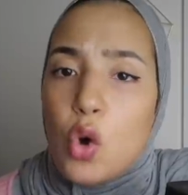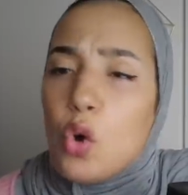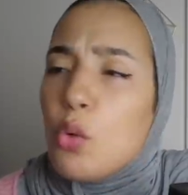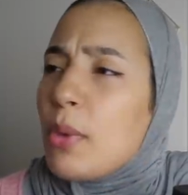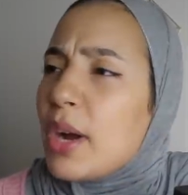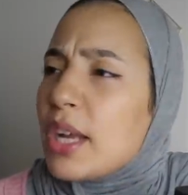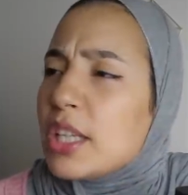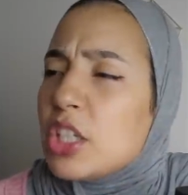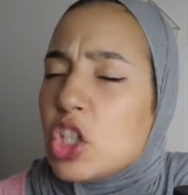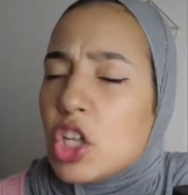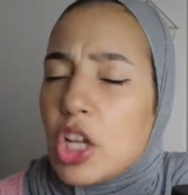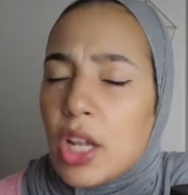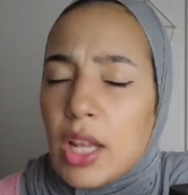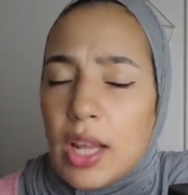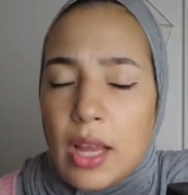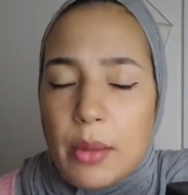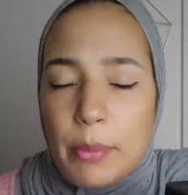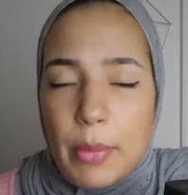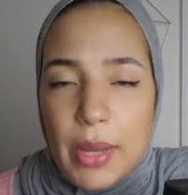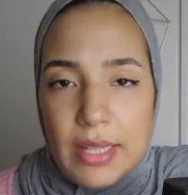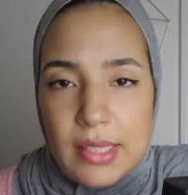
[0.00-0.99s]
وما غاديش
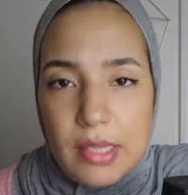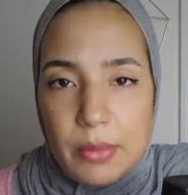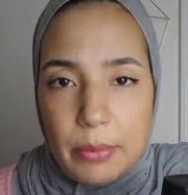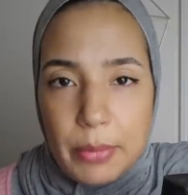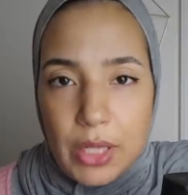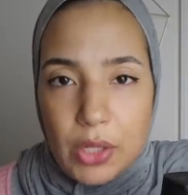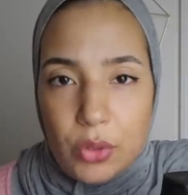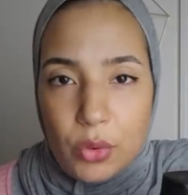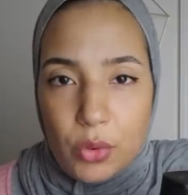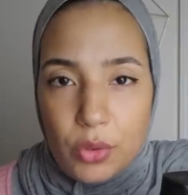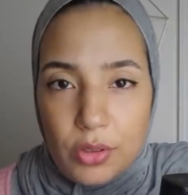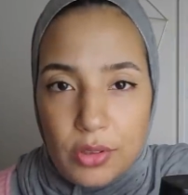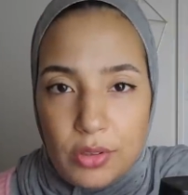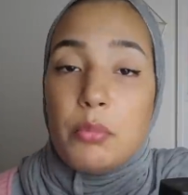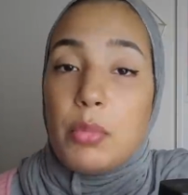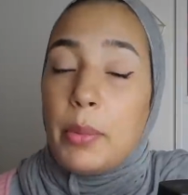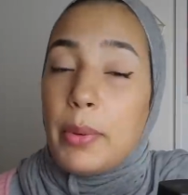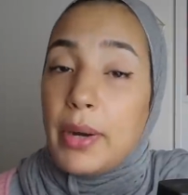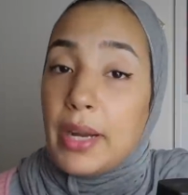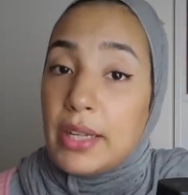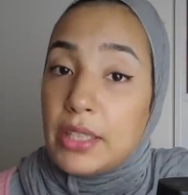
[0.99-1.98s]
نلقى ما احسن منه
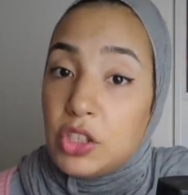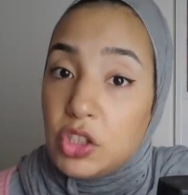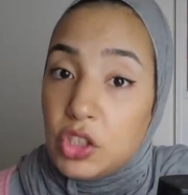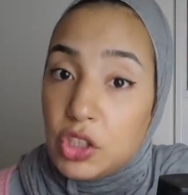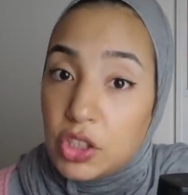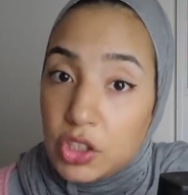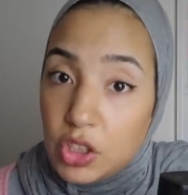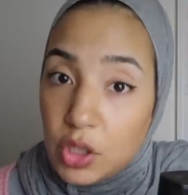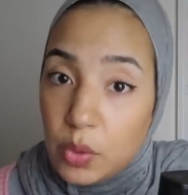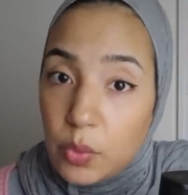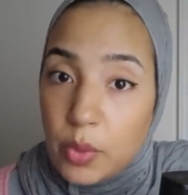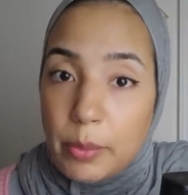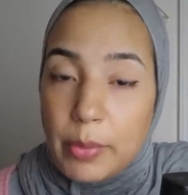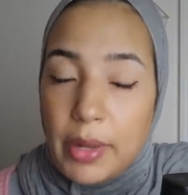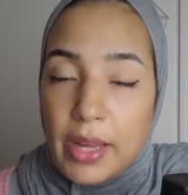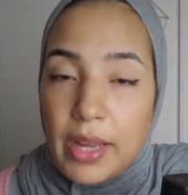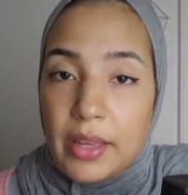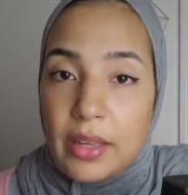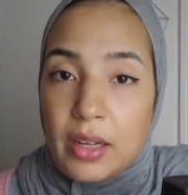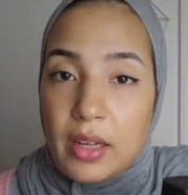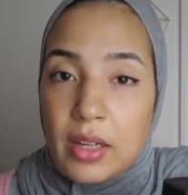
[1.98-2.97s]
بابا غادي يجي يتشاور
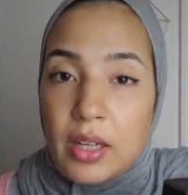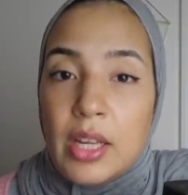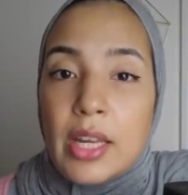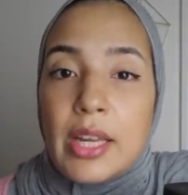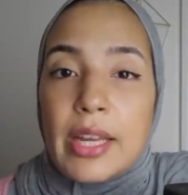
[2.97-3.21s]
معايا